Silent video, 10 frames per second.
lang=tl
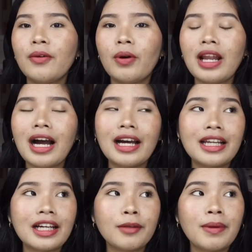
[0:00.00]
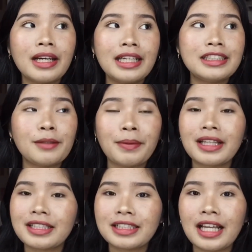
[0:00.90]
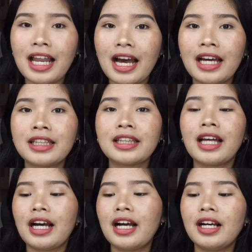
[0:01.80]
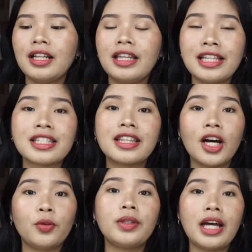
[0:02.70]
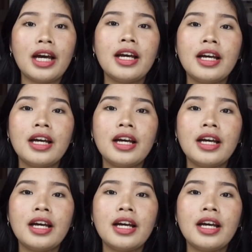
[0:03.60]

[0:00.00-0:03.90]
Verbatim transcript: wala ka ng ibang iisipin kasi lahat naka-list down na.